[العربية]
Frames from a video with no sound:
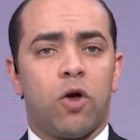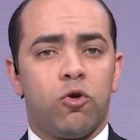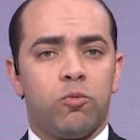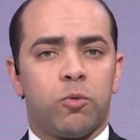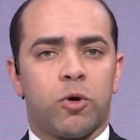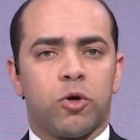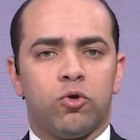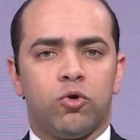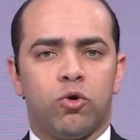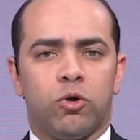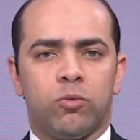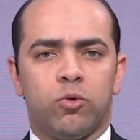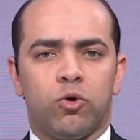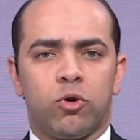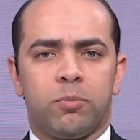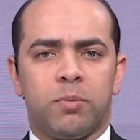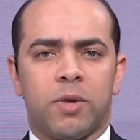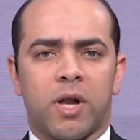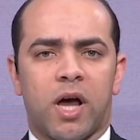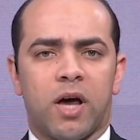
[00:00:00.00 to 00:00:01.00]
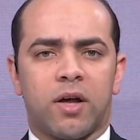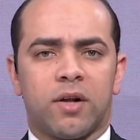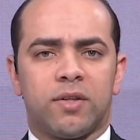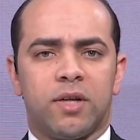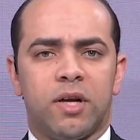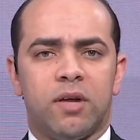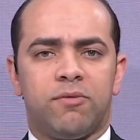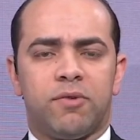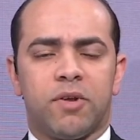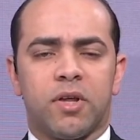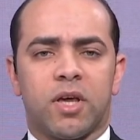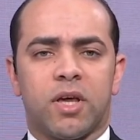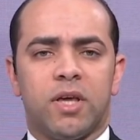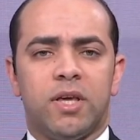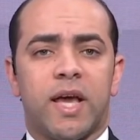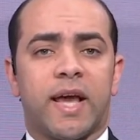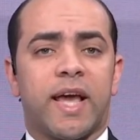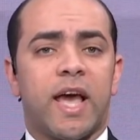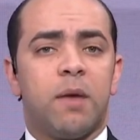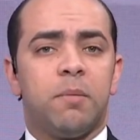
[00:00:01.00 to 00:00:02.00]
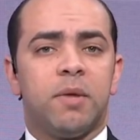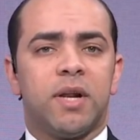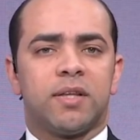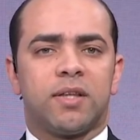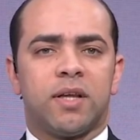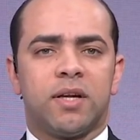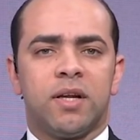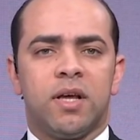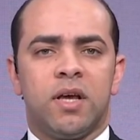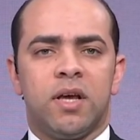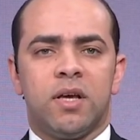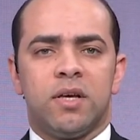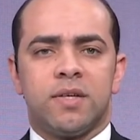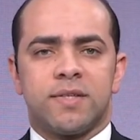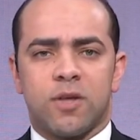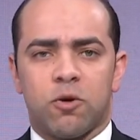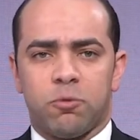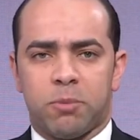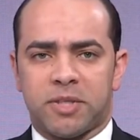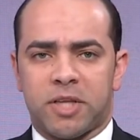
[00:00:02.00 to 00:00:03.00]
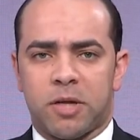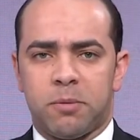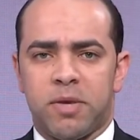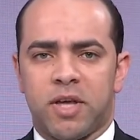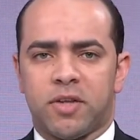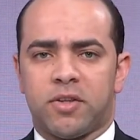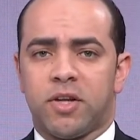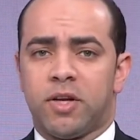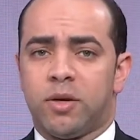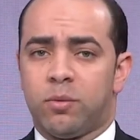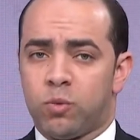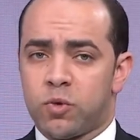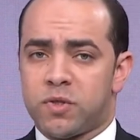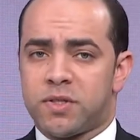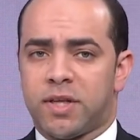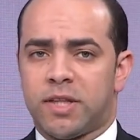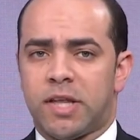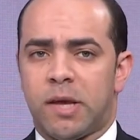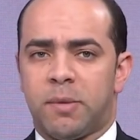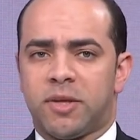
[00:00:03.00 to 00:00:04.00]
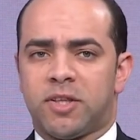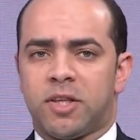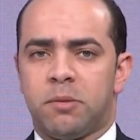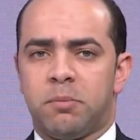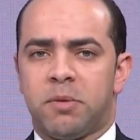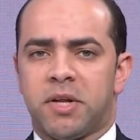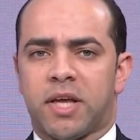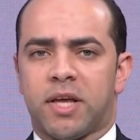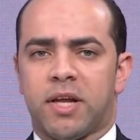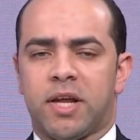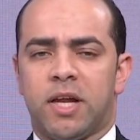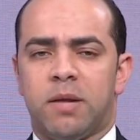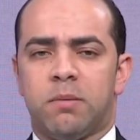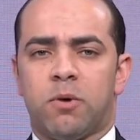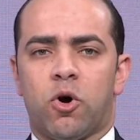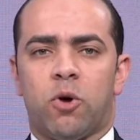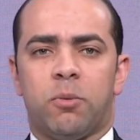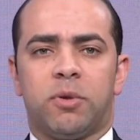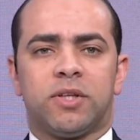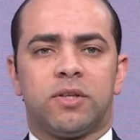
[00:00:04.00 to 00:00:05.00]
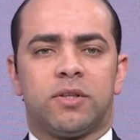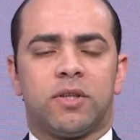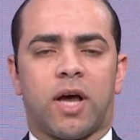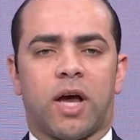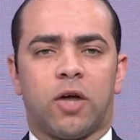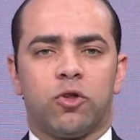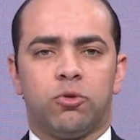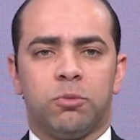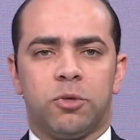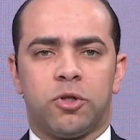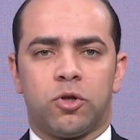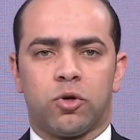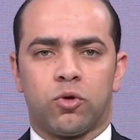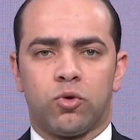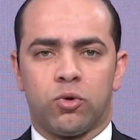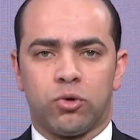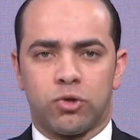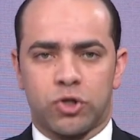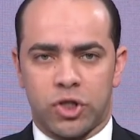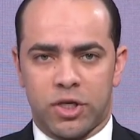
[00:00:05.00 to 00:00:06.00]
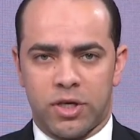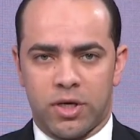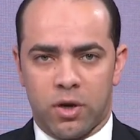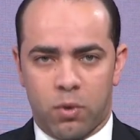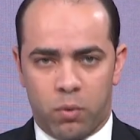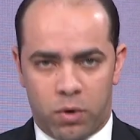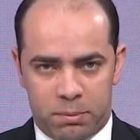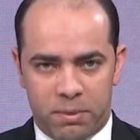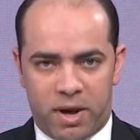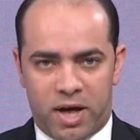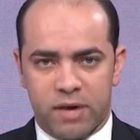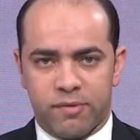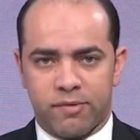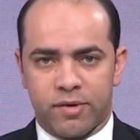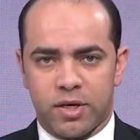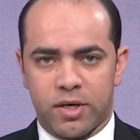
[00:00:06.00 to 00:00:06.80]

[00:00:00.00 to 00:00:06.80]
يمكن العبور بالقارة الإفريقية كاملة صوب تنمية مستدامة من خلال بوابة التقدم التكنولوجي والمعرفي